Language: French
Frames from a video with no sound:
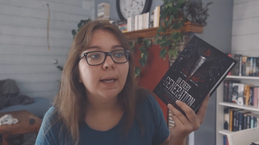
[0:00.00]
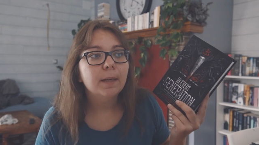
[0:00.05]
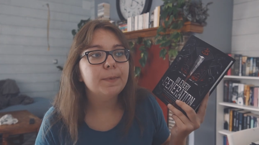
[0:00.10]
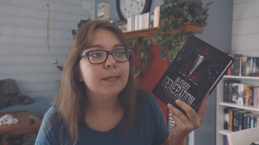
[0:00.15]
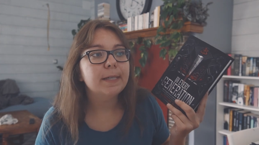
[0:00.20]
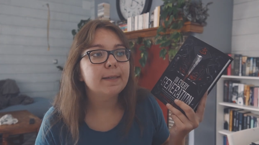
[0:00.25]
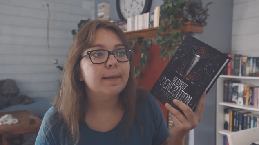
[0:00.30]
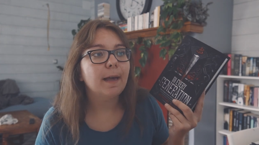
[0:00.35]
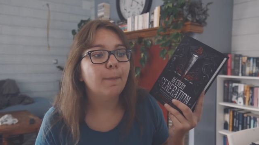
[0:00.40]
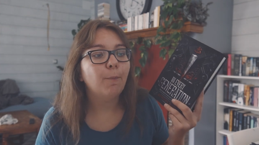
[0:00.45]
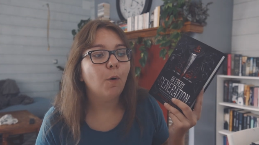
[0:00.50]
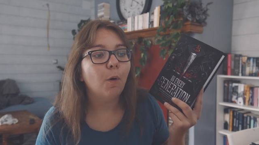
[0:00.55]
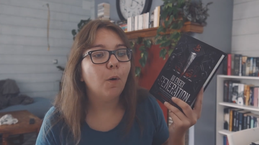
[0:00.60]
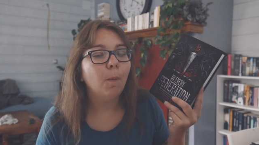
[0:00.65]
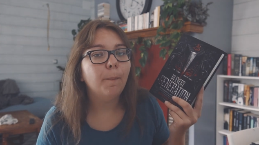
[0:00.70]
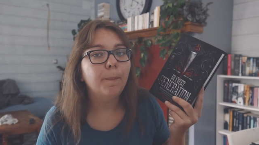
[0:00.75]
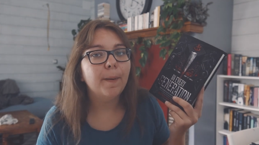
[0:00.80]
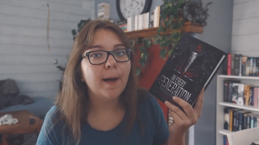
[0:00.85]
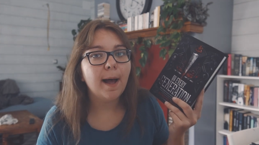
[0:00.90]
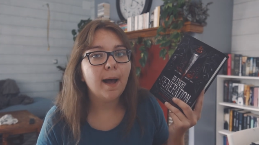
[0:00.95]
eh bien ça
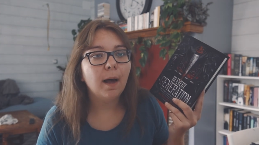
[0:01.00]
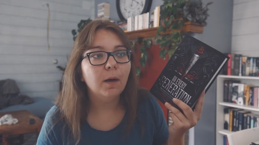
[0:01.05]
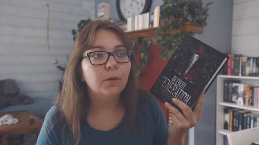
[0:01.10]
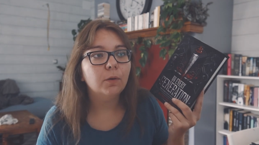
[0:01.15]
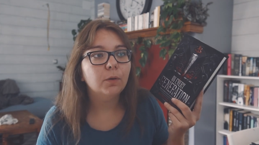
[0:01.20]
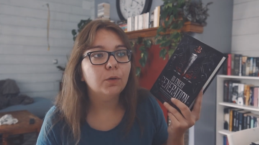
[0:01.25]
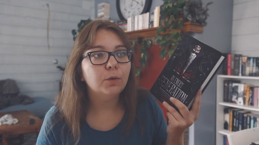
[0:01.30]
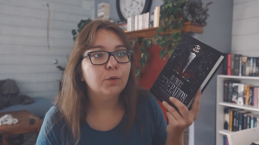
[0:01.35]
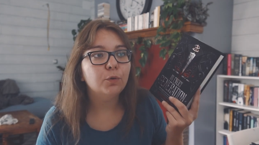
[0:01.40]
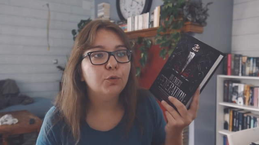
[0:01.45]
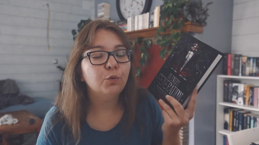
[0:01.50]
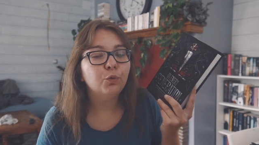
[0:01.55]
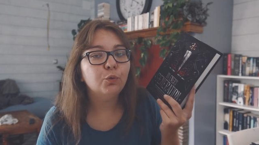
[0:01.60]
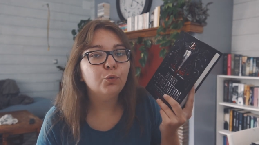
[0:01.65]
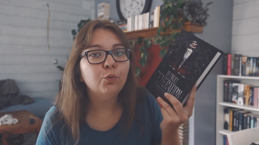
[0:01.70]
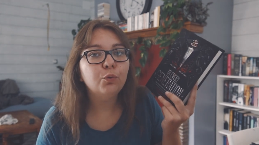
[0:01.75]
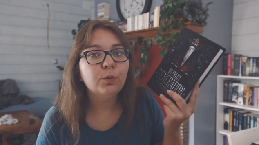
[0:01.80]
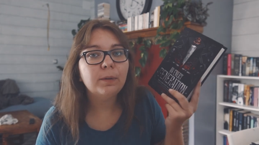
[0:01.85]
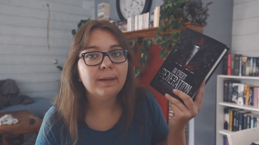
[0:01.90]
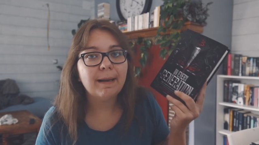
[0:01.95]
prend pas euh,
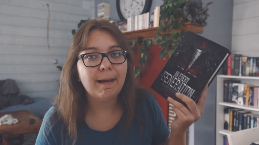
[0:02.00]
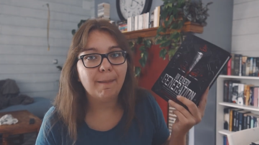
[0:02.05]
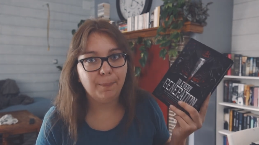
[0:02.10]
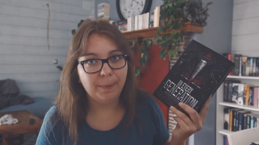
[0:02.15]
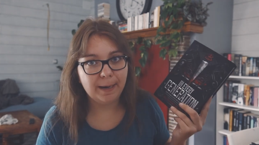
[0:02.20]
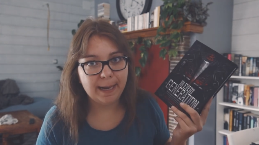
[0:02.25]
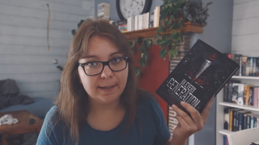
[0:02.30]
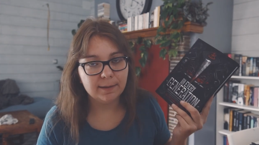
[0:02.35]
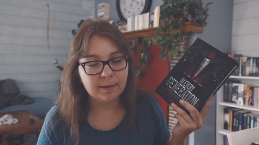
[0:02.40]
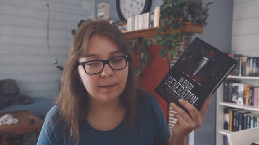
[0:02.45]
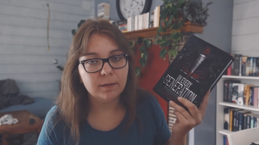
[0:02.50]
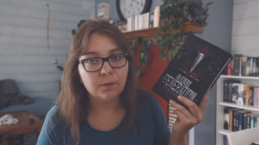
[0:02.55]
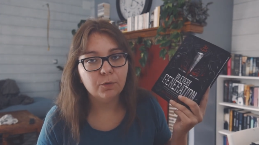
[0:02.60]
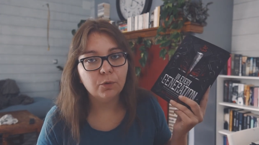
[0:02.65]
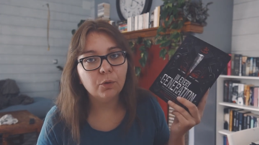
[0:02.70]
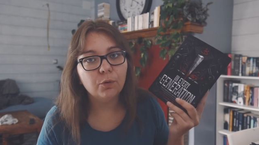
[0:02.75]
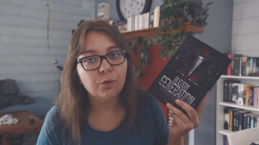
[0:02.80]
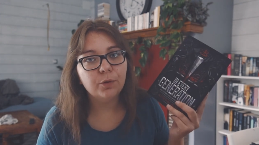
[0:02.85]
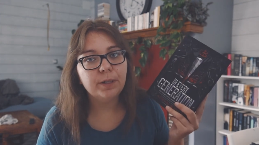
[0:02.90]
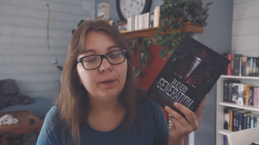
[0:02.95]
toute la place
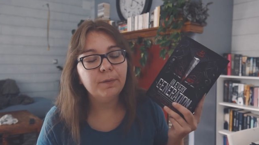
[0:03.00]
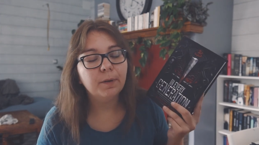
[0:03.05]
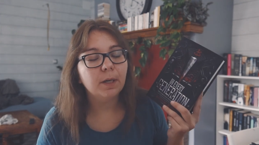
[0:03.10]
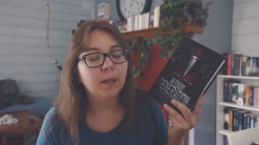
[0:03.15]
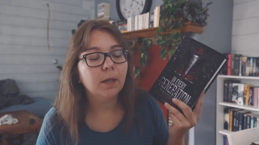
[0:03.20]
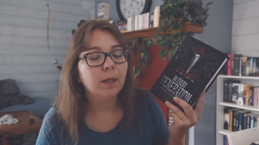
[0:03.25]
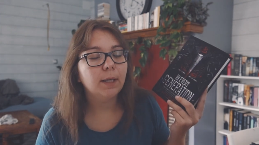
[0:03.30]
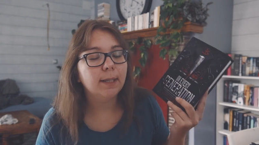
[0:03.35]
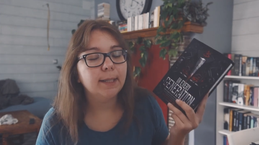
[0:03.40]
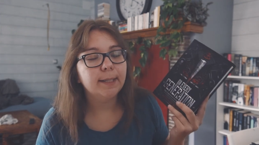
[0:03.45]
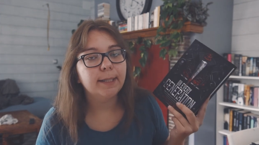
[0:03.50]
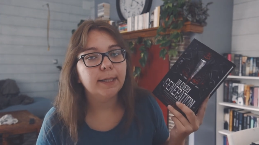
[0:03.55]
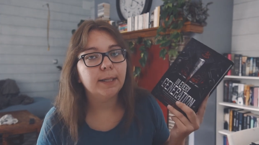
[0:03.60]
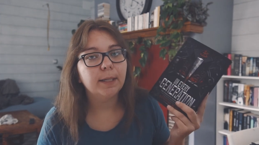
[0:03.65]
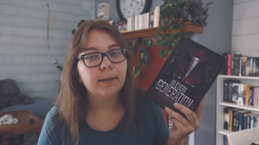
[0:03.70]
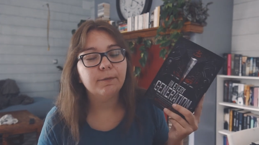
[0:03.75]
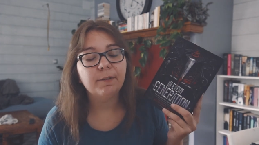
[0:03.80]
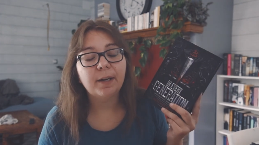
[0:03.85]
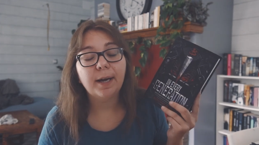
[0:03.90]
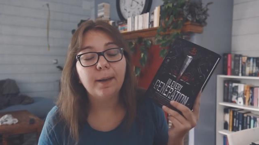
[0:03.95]
dans le livre
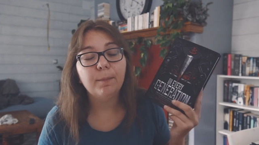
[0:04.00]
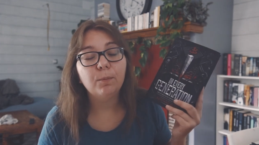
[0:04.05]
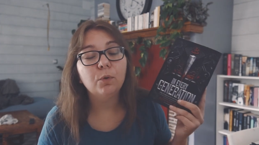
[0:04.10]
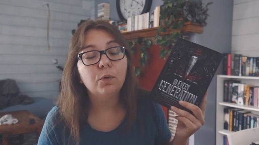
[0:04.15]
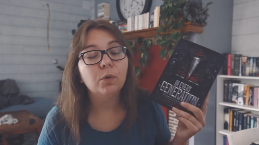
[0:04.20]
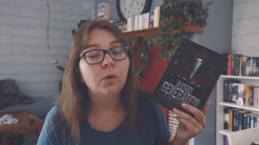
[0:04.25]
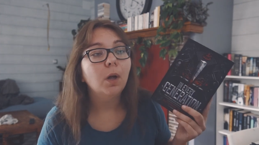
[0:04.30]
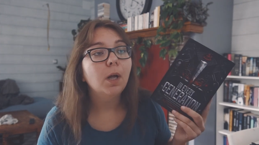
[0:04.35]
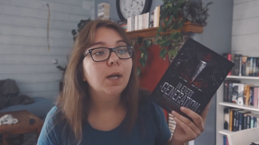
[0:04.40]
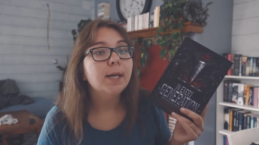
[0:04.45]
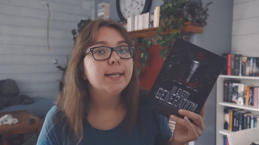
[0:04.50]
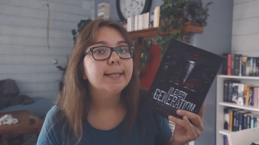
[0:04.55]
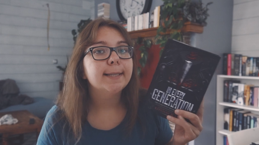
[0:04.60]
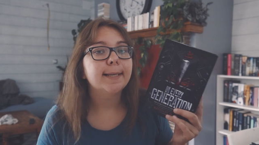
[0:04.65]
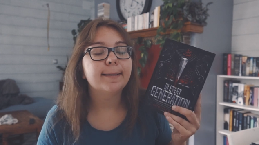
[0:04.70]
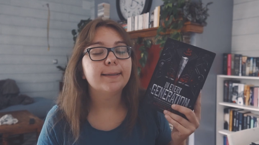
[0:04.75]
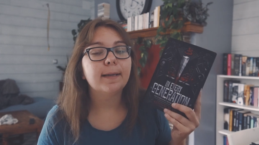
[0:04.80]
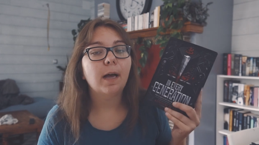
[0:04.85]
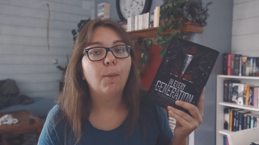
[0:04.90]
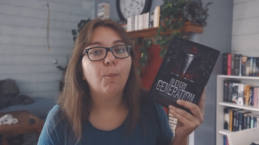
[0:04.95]
et vraiment
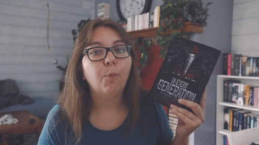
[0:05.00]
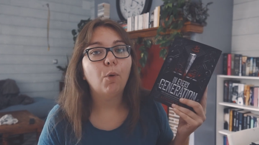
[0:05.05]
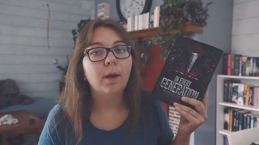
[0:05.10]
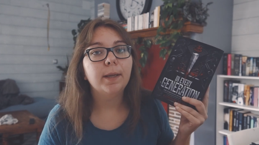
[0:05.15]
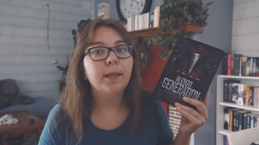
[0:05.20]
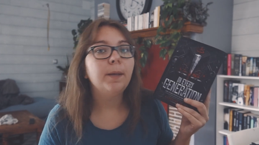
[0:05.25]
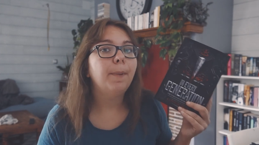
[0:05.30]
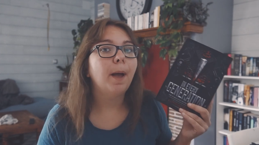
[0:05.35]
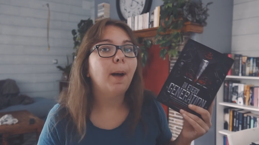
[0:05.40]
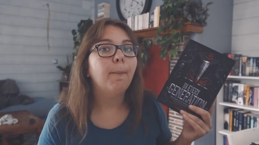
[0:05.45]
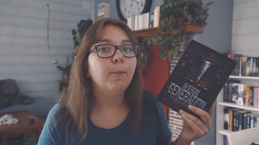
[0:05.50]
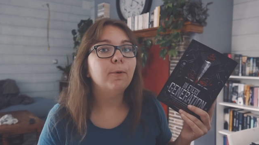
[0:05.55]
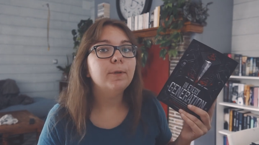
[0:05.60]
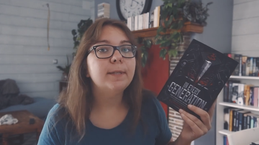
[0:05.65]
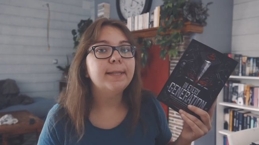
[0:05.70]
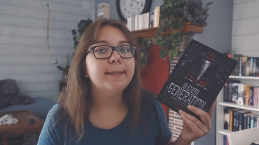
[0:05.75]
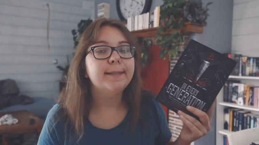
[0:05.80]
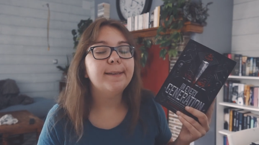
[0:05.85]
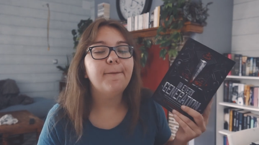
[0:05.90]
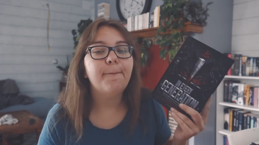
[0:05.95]
ça c'est un point hyper
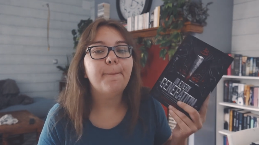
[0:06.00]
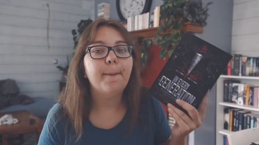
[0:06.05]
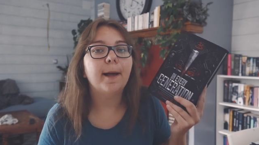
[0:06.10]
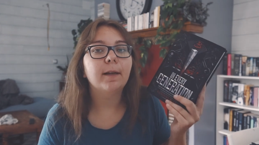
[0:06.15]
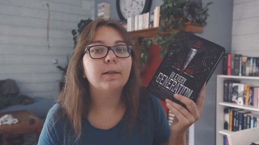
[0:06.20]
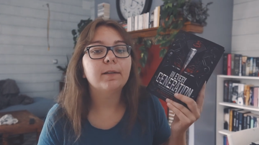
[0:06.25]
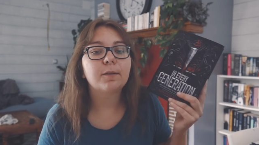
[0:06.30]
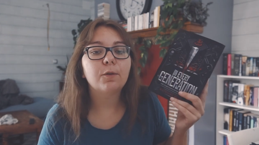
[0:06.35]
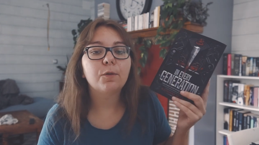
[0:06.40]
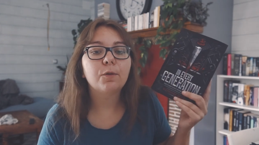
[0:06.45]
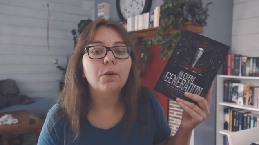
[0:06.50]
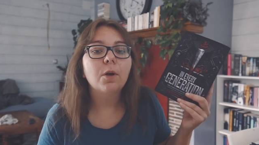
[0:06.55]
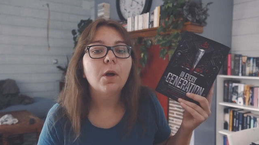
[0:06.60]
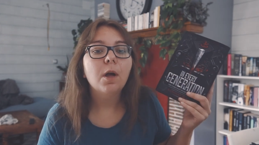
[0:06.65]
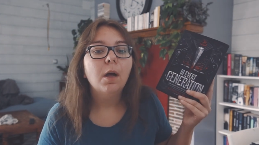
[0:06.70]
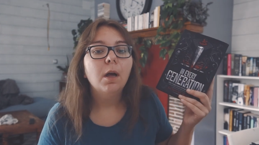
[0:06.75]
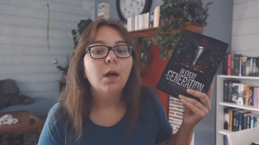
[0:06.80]
positif parce que